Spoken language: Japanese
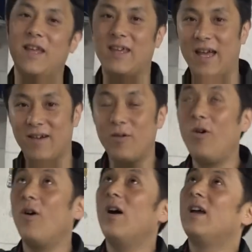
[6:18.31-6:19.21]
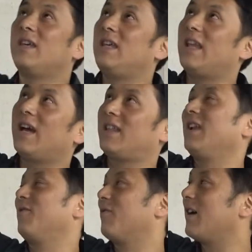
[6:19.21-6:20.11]
る電源を引いてあげ
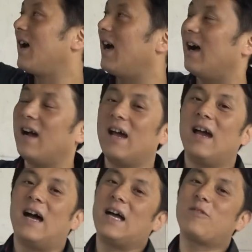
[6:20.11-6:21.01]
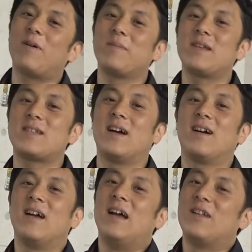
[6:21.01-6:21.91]
たりとか、あとは皆さ
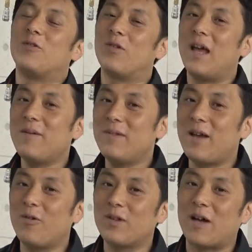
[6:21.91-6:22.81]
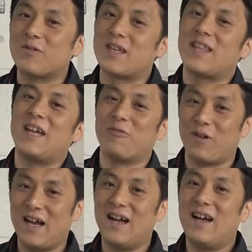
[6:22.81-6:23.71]
んドライブレコーダーをつけたいと
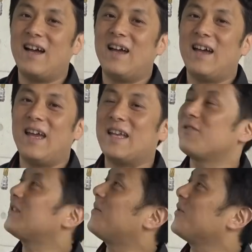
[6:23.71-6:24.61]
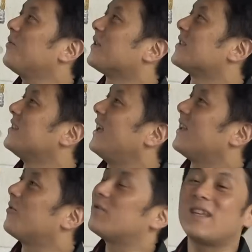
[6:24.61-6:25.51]
か、そういったものもです
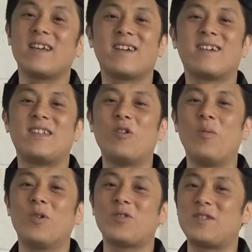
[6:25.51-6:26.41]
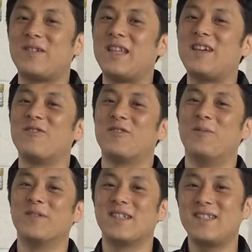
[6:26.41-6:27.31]
ね、当然要望としては出てくると
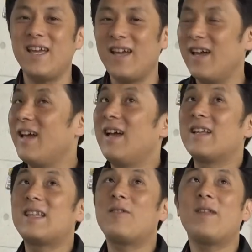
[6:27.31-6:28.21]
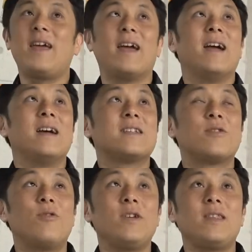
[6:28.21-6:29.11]
思うんですね。なので
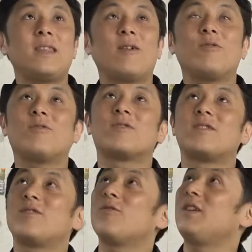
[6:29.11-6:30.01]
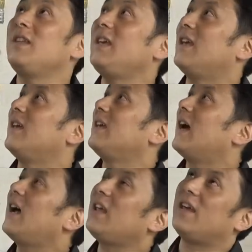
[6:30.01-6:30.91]
そういったことをする時に、
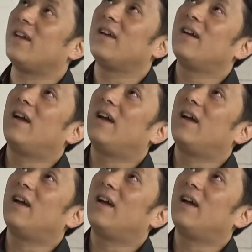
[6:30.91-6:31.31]
やはり